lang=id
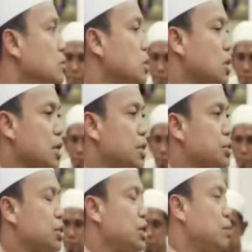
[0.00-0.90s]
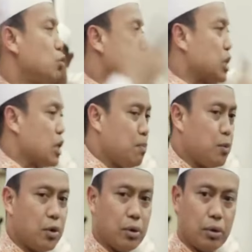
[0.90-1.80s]
Saya tadi ke sini ibu saya
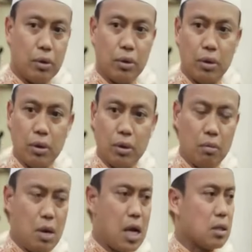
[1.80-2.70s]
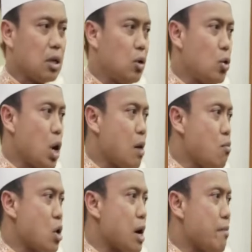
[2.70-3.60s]
telepon. Mak, telo doa
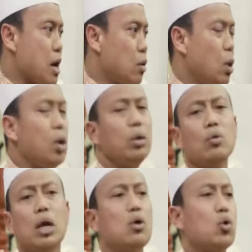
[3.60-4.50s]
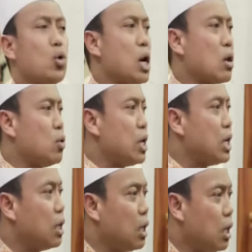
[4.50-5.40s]
nggak mau kak mak? Woi, wali doa aku
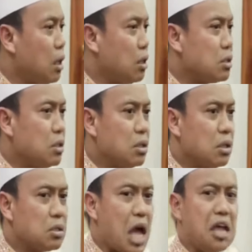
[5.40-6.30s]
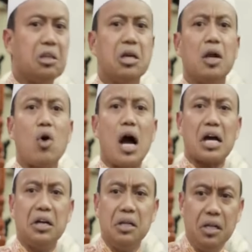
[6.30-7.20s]
nak. Saya tidak
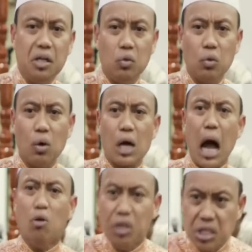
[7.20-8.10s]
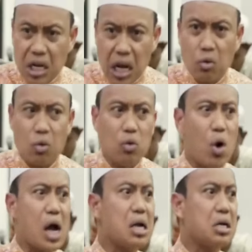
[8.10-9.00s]
doakan diriku. Kau selalu
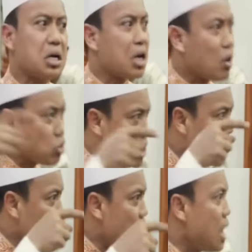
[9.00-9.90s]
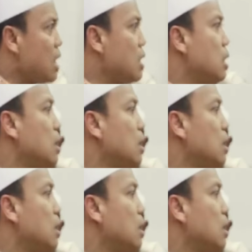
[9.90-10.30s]
kudoakan karena kau selalu jalan.